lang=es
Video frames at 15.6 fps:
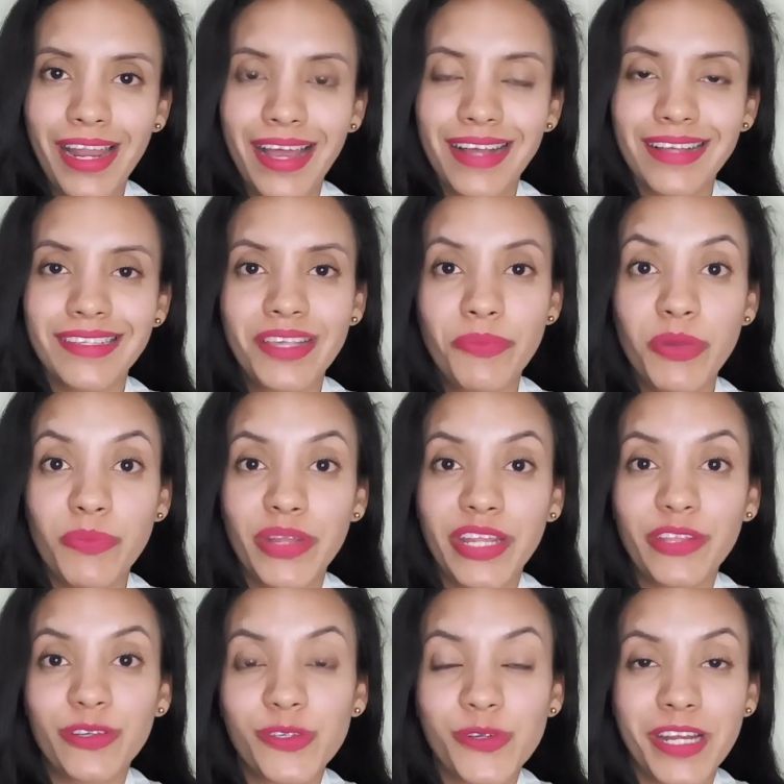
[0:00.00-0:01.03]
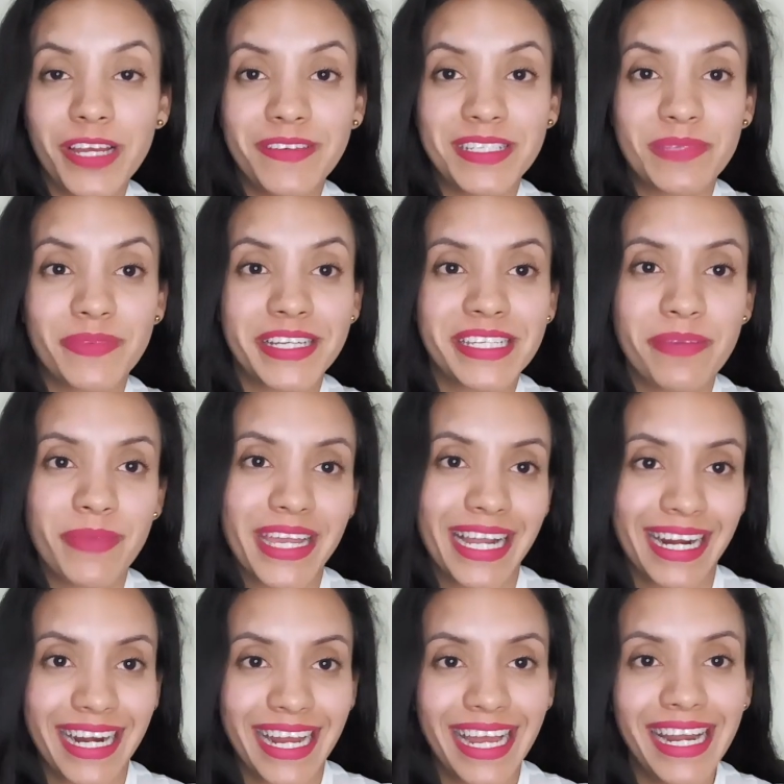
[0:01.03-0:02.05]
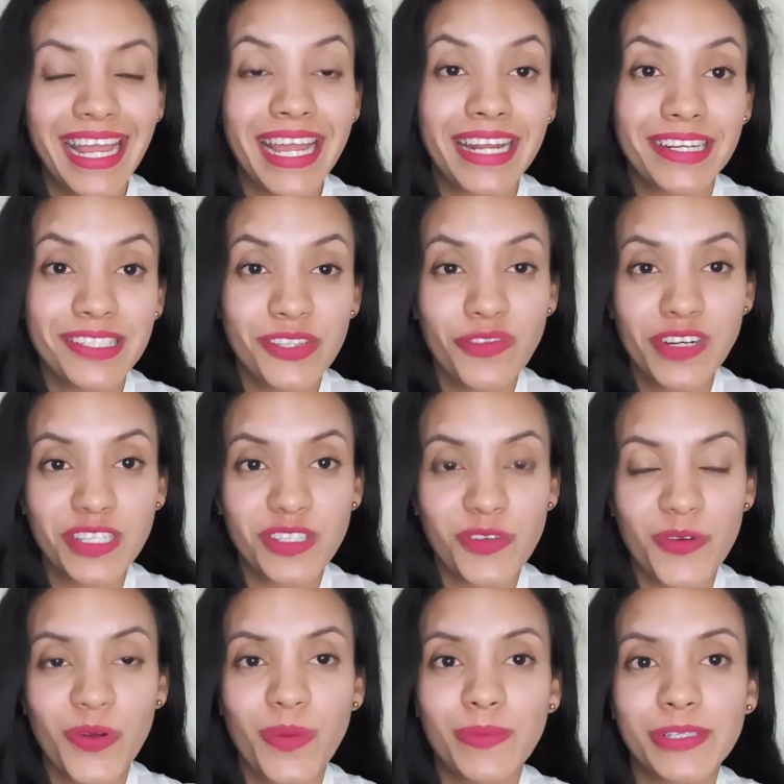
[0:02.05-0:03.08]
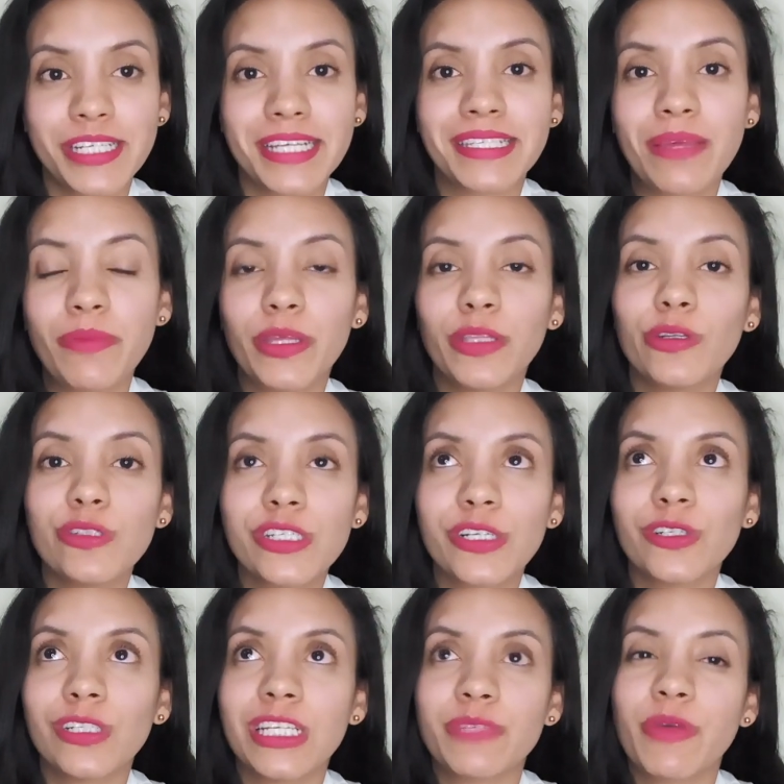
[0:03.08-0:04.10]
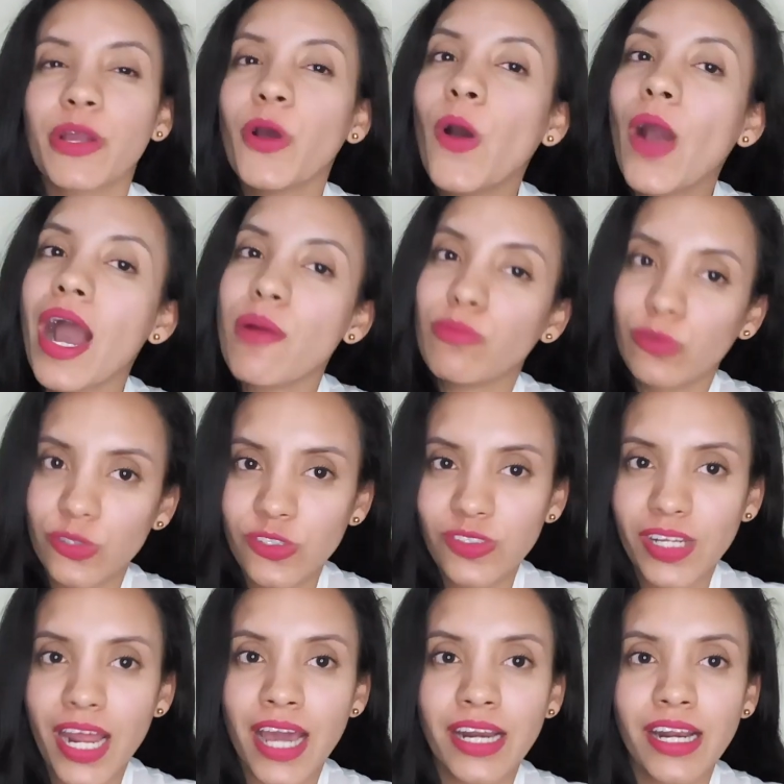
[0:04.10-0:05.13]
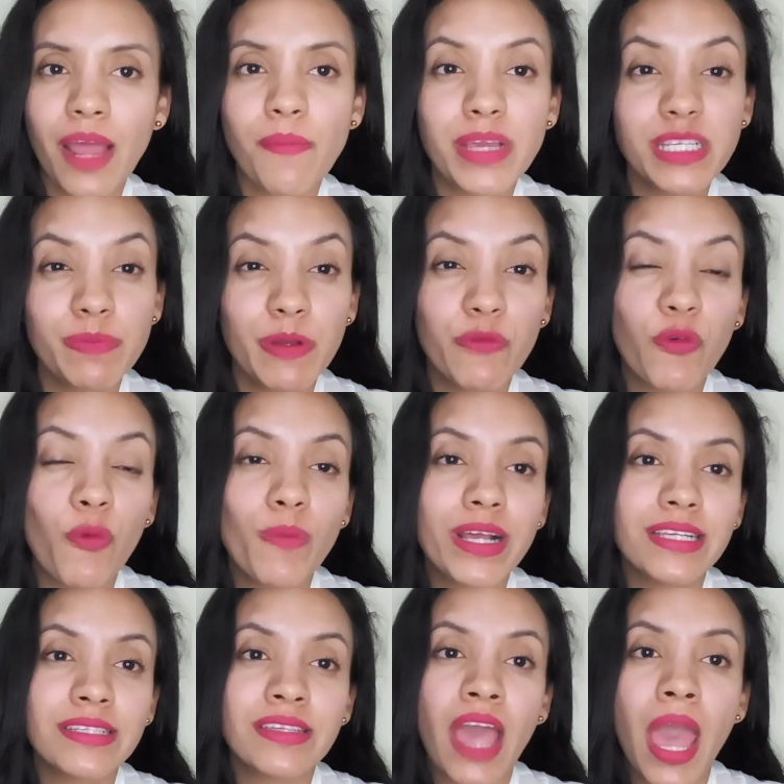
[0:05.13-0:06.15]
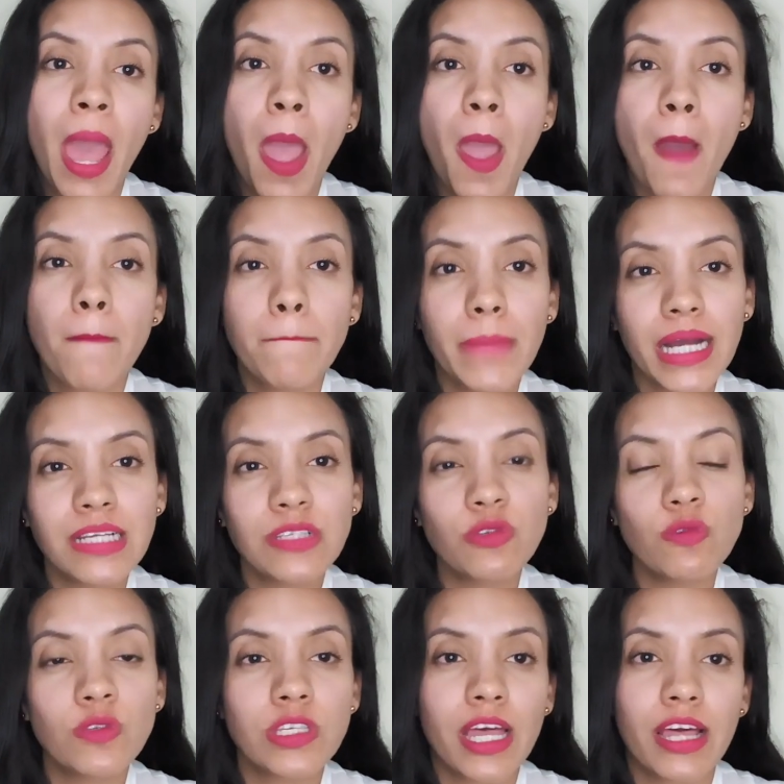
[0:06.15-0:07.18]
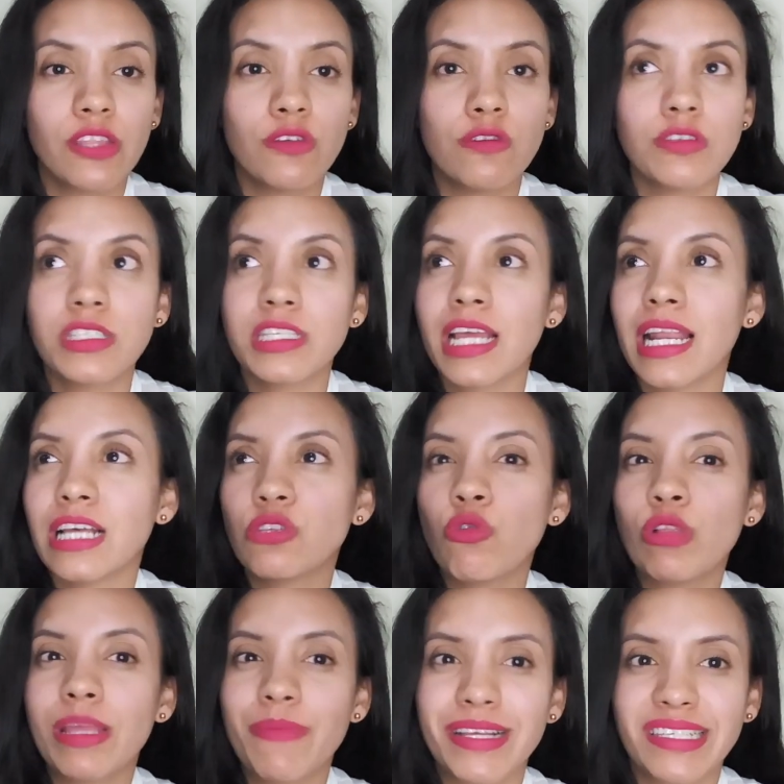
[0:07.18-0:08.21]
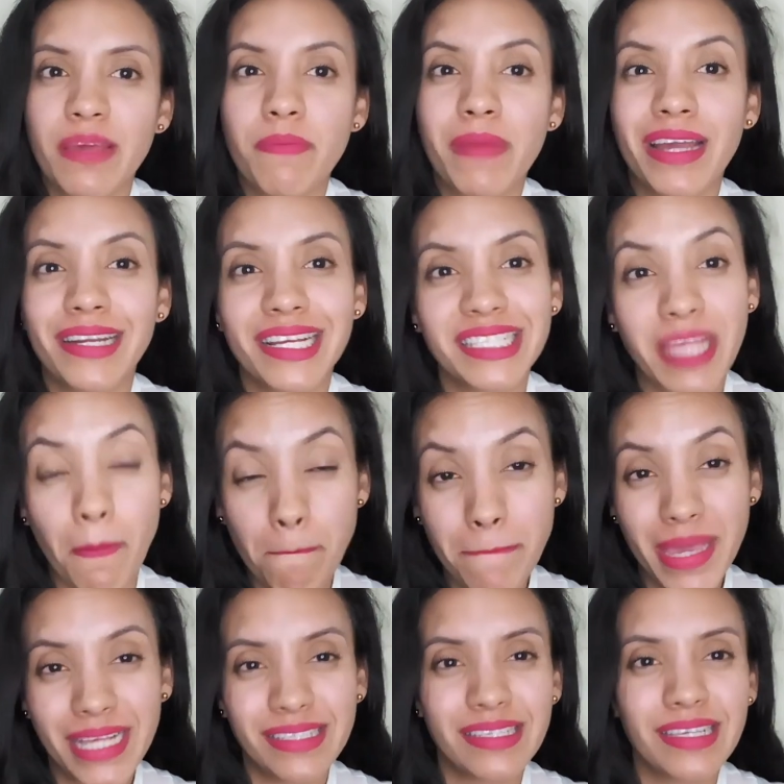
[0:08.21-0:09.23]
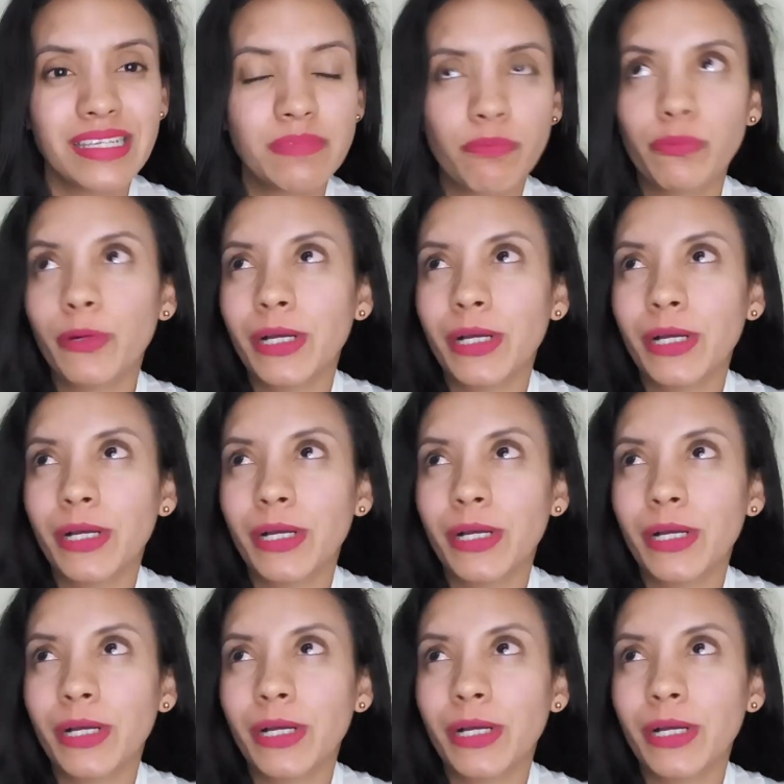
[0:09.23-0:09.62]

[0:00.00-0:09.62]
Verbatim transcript: Hola, sean bienvenidos una vez más a mi canal. En esta ocasión, como ya están viendo chicos, les vengo a mostrar mis perfumes más usados de las últimas semanas, meses,